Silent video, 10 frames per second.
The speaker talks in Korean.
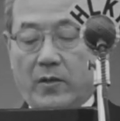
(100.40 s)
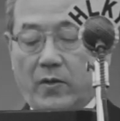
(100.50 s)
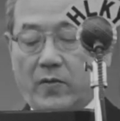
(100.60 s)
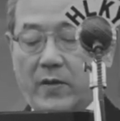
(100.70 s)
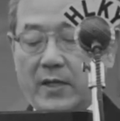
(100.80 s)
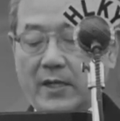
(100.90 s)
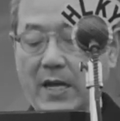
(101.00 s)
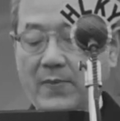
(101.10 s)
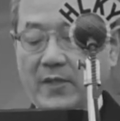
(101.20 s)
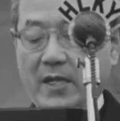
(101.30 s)
유엔
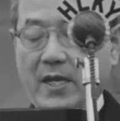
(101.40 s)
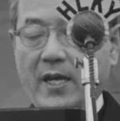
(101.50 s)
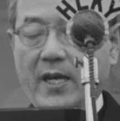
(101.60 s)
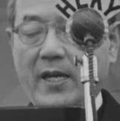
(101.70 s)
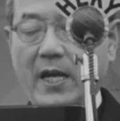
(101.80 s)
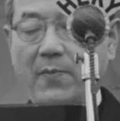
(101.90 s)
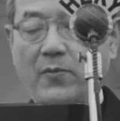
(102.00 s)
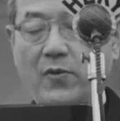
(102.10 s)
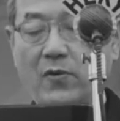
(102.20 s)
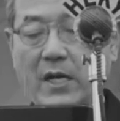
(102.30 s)
감사의
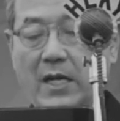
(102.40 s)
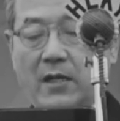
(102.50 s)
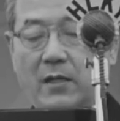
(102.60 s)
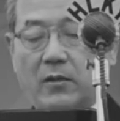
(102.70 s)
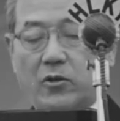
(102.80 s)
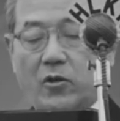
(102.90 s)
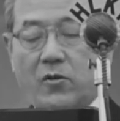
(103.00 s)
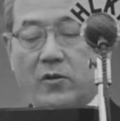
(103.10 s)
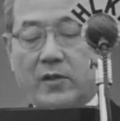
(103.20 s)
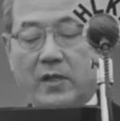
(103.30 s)
남북한
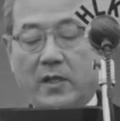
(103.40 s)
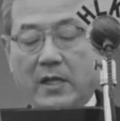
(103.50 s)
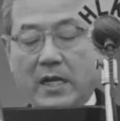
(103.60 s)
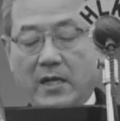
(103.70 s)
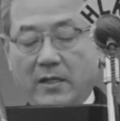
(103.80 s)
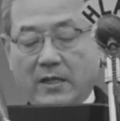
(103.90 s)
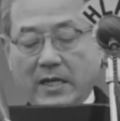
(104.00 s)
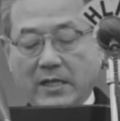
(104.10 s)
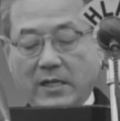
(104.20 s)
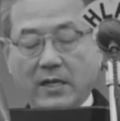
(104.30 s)
총선거라는
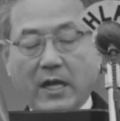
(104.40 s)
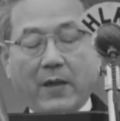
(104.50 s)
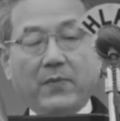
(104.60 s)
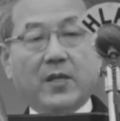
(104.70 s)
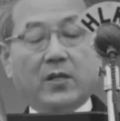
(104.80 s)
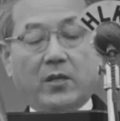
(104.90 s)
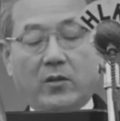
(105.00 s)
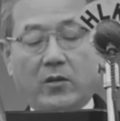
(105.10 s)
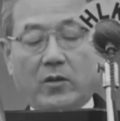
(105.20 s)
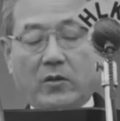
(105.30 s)
가장
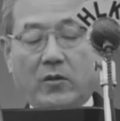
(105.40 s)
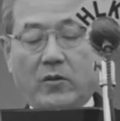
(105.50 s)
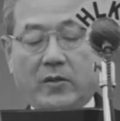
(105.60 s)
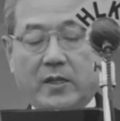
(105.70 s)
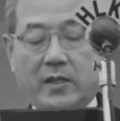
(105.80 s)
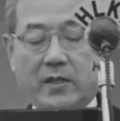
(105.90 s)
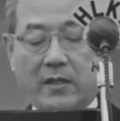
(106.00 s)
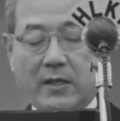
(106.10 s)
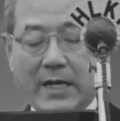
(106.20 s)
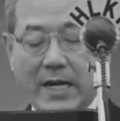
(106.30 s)
합리적이고 또
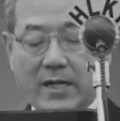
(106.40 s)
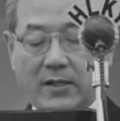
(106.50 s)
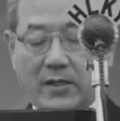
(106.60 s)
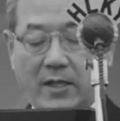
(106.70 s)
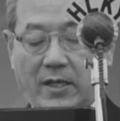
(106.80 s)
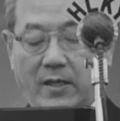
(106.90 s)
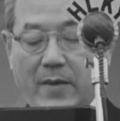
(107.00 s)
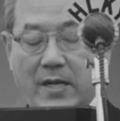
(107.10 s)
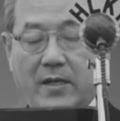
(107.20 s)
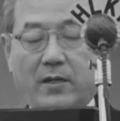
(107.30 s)
실천 가능성이
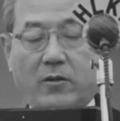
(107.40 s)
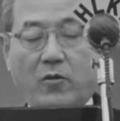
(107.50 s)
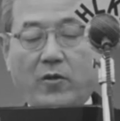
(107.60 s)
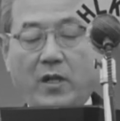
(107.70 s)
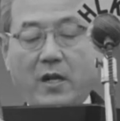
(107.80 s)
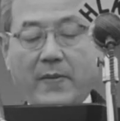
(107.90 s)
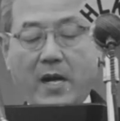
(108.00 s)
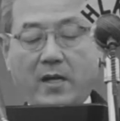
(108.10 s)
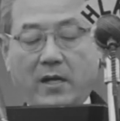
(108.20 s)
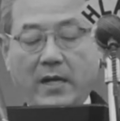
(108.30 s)
많은 통일
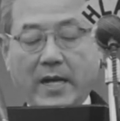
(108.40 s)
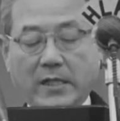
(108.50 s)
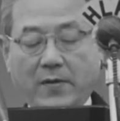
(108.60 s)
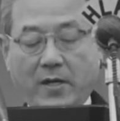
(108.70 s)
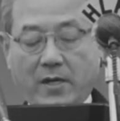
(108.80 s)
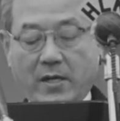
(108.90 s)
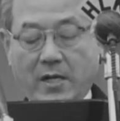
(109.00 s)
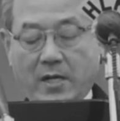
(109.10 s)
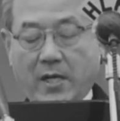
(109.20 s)
방안을 내세워